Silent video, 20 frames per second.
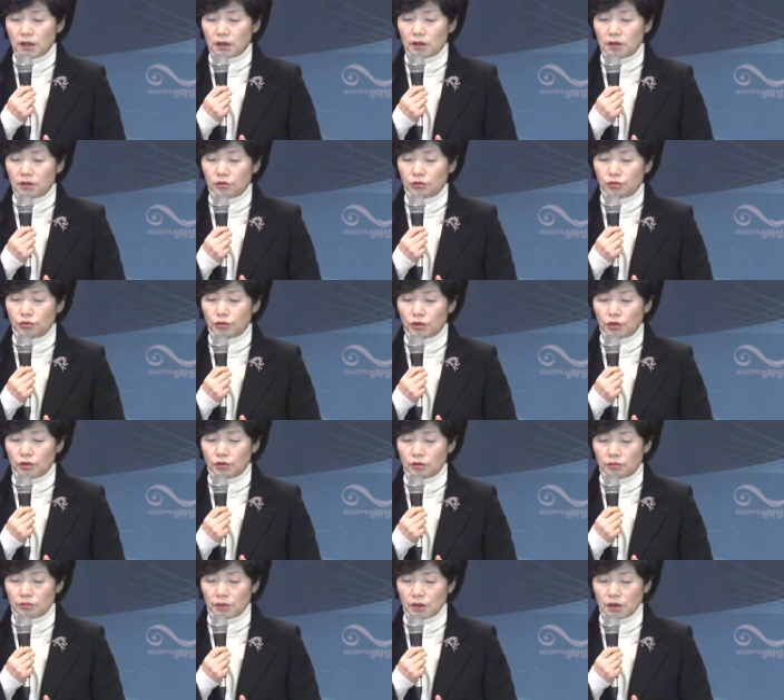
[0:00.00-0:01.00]
그
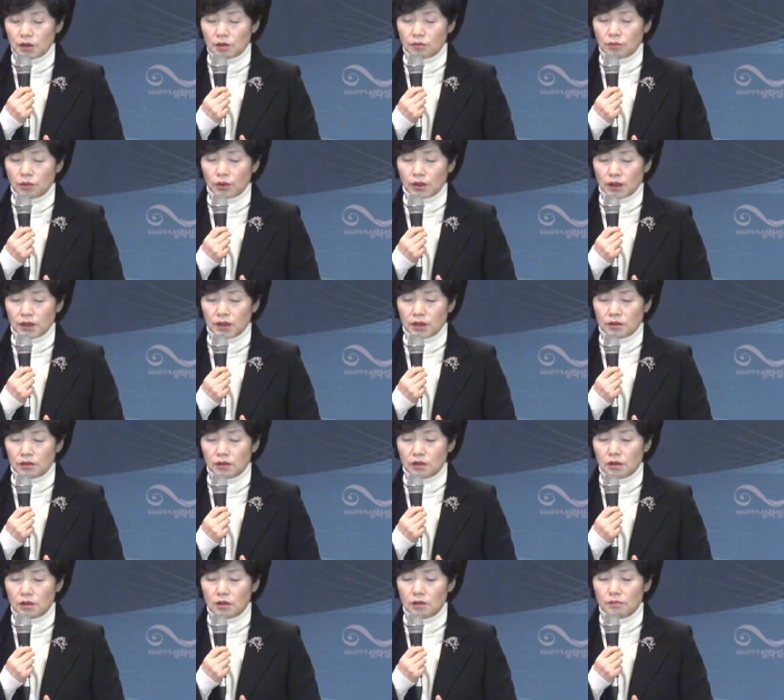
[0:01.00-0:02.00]
두려움을
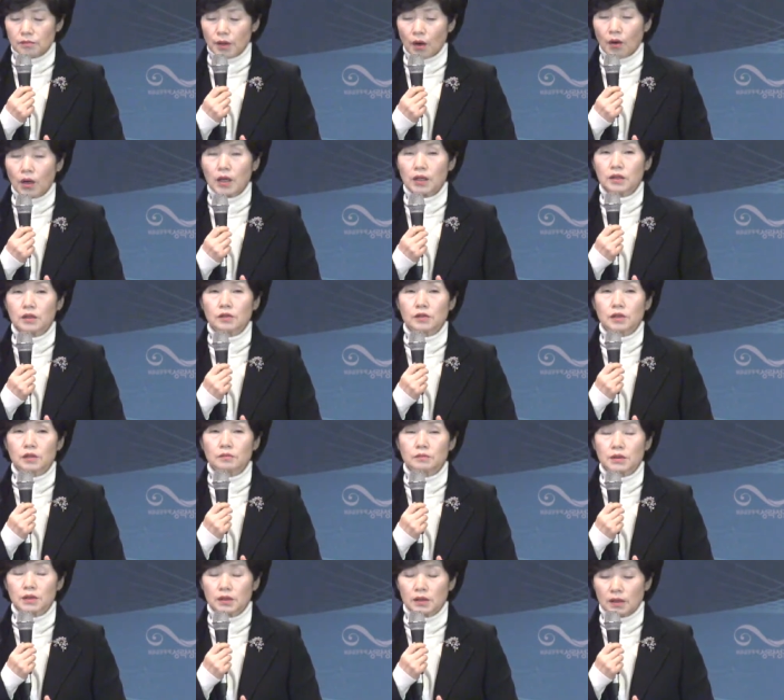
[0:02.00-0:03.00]
몰아내줄
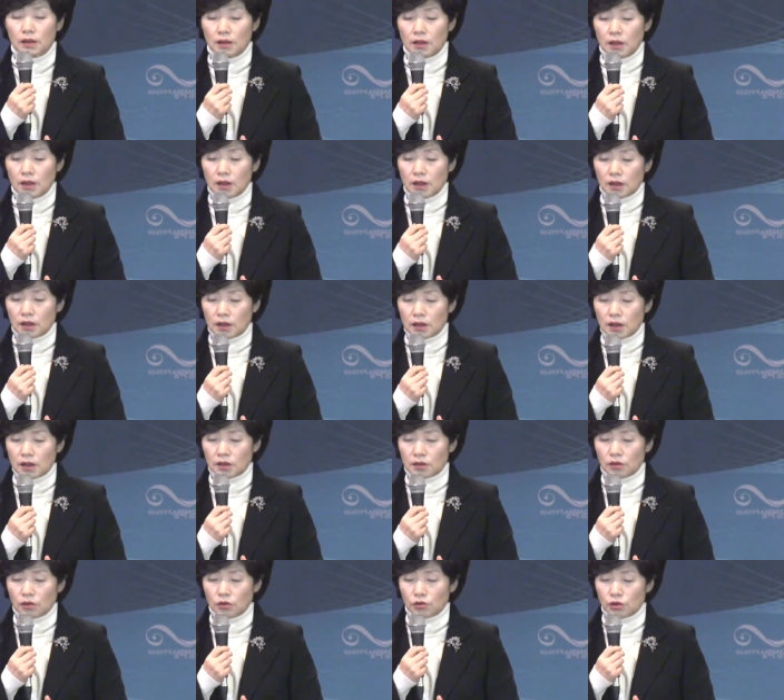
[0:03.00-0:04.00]
평안이었습니다.
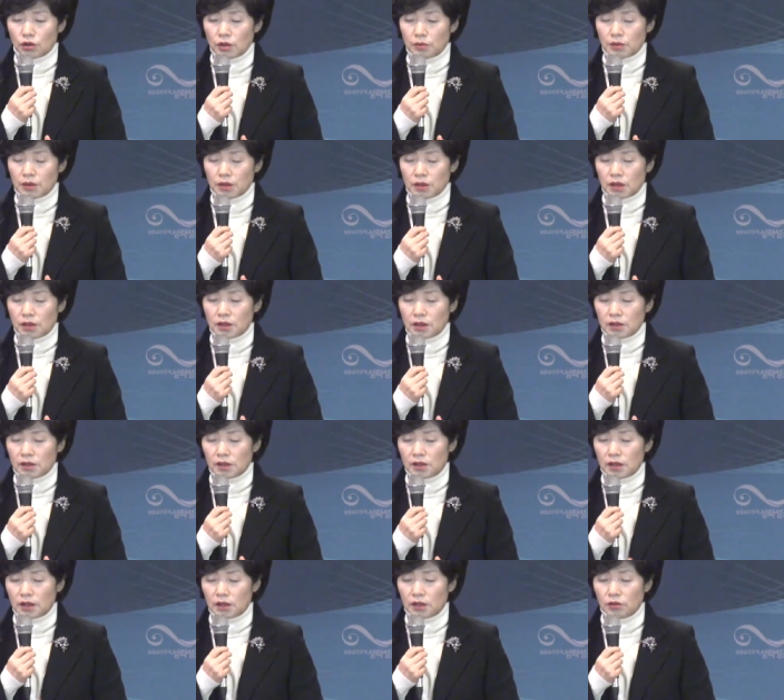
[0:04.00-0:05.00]
그래서 주님은
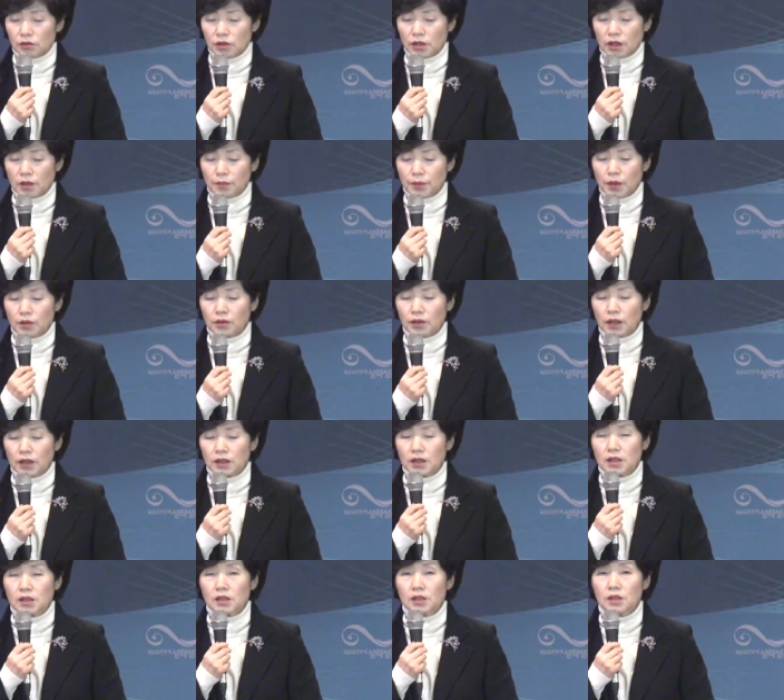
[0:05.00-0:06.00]
제자들 향해 너에게
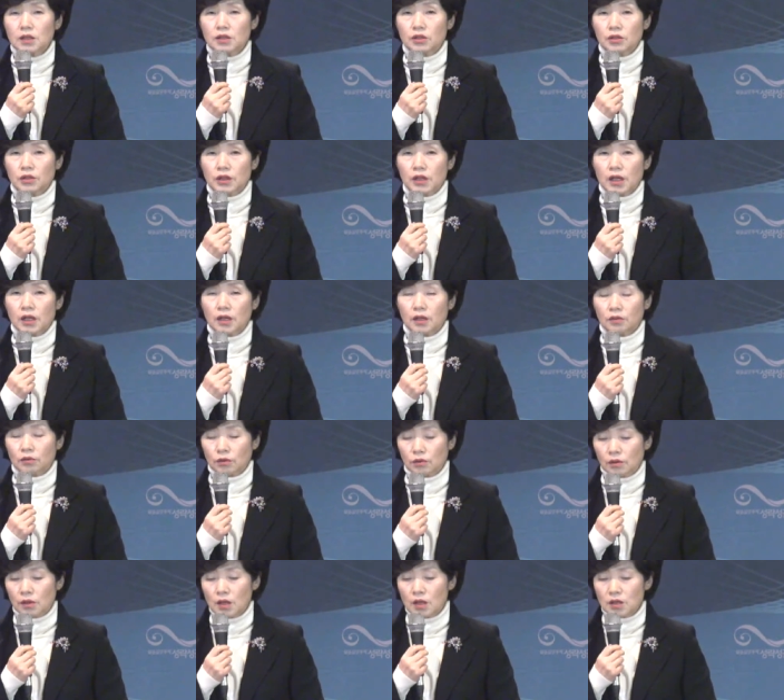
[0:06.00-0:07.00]
평강이
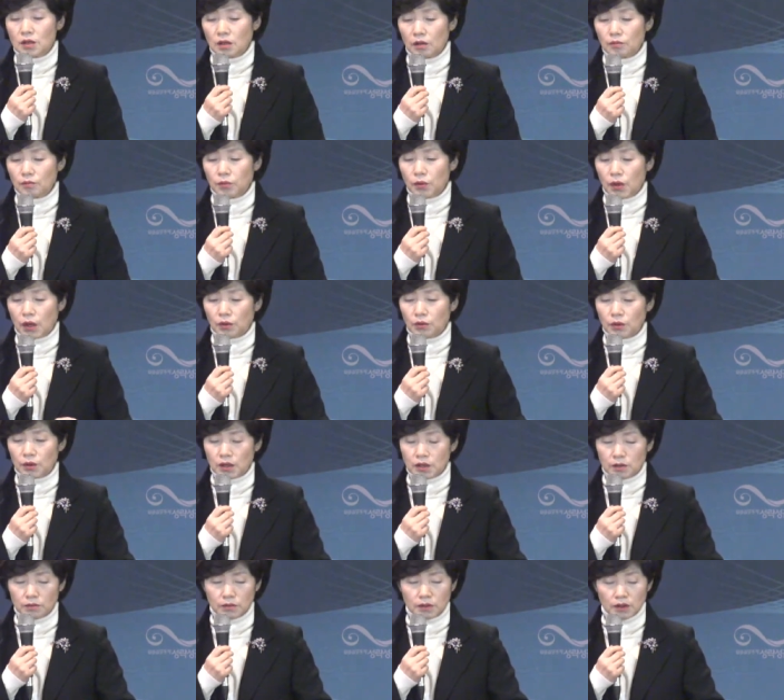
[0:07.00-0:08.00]
있을지어다라고 선포하고
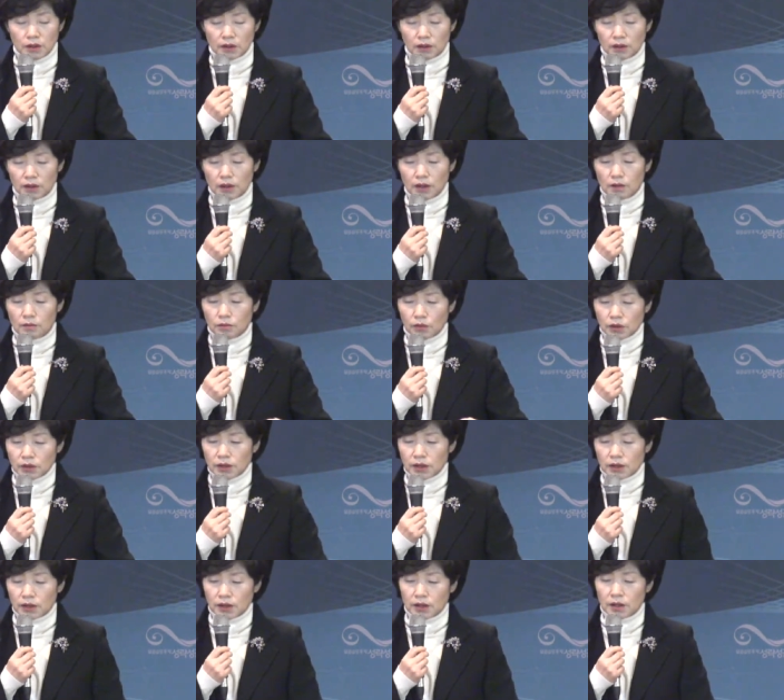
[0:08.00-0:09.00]
계십니다.
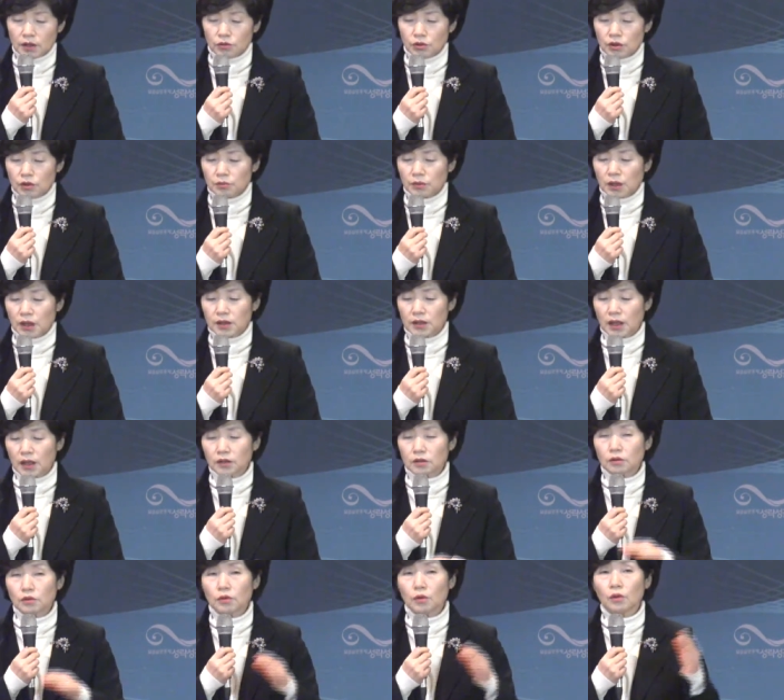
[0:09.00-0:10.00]
머지않아 예수님은 다시
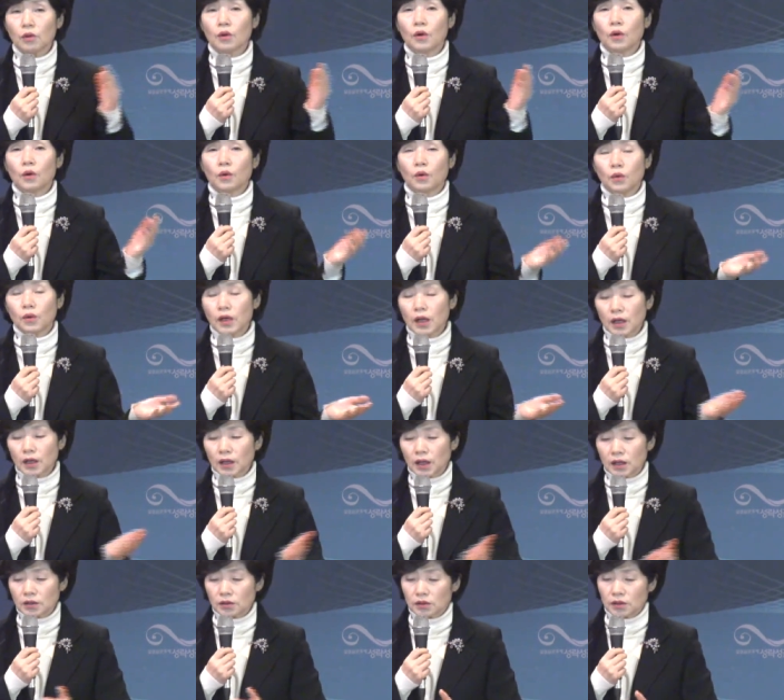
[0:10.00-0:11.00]
하늘로
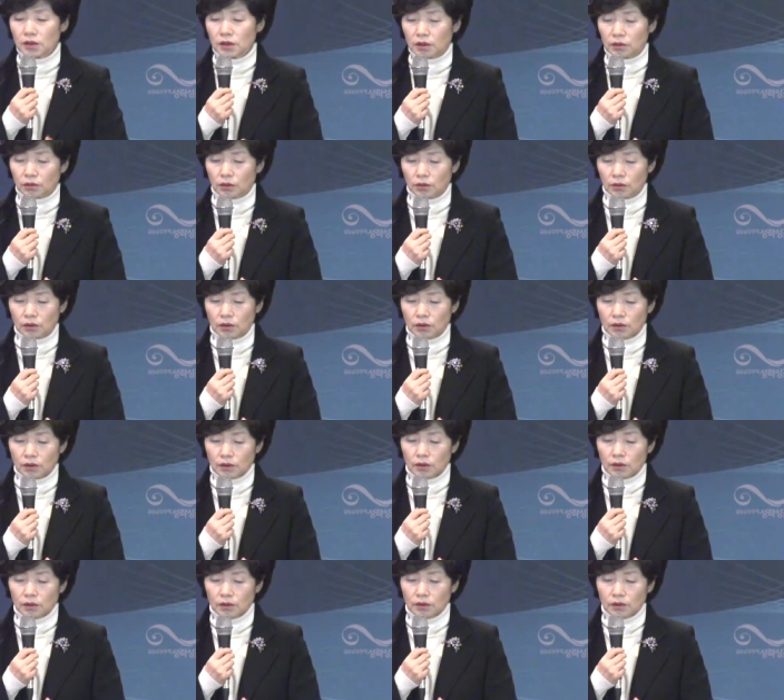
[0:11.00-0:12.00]
올라가셔야 되고
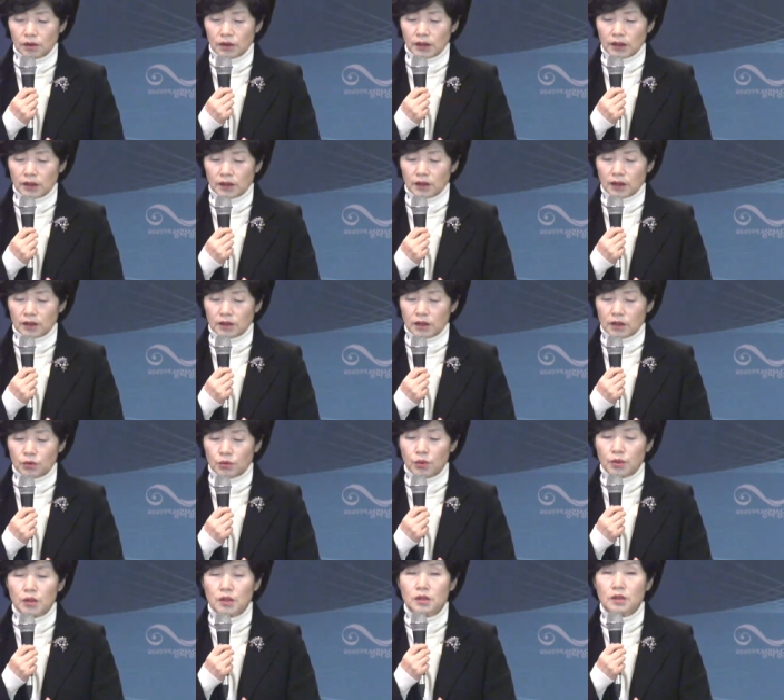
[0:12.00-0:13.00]
이 땅에
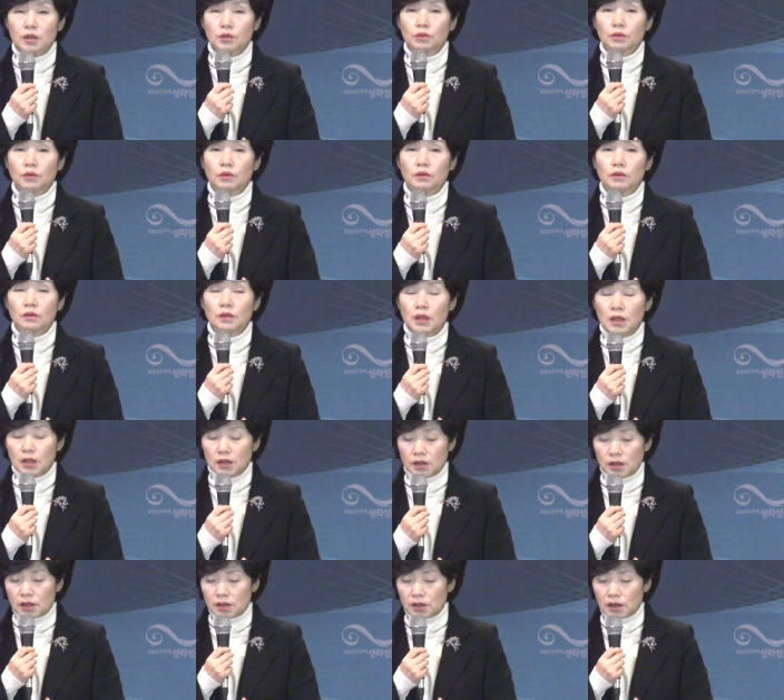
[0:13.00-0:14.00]
교회를 세우고
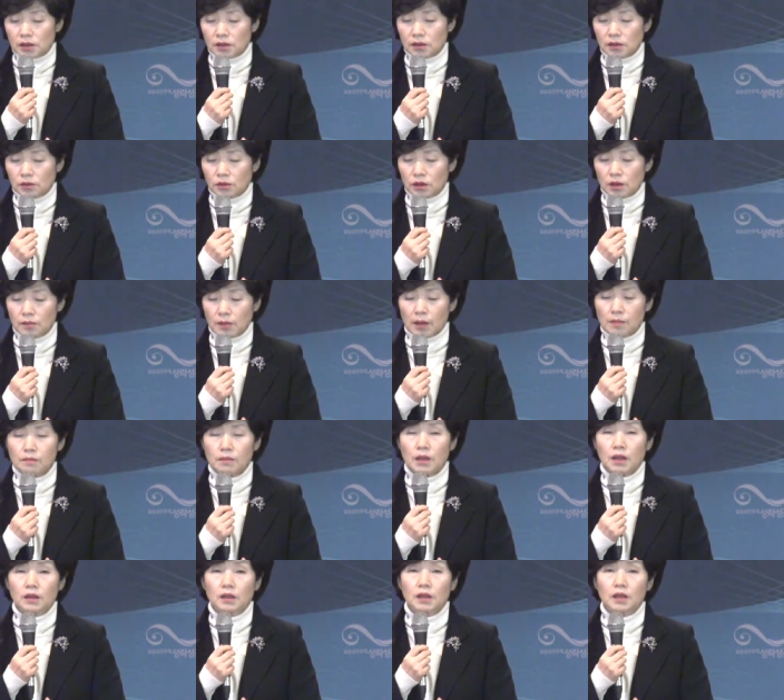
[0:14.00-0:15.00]
제자들을 통해
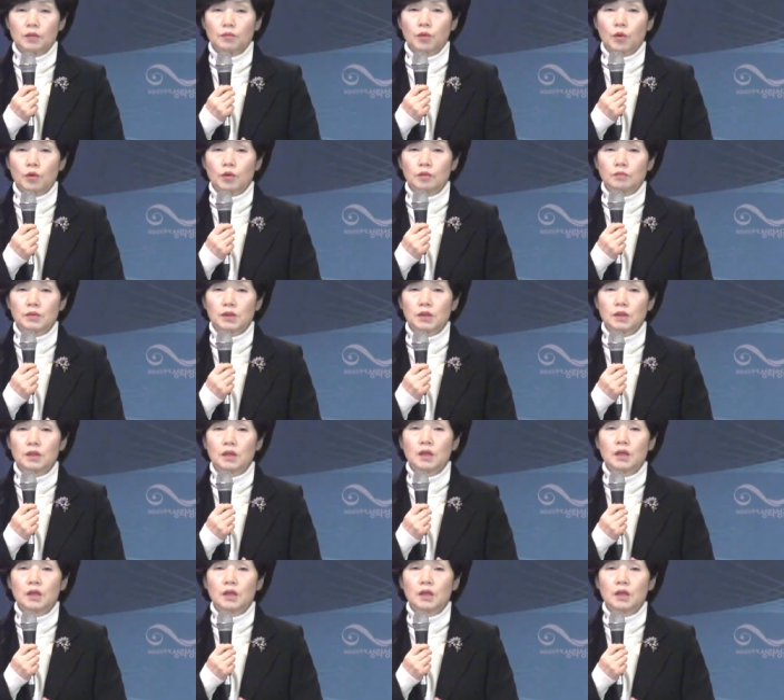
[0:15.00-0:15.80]
만방에 복음을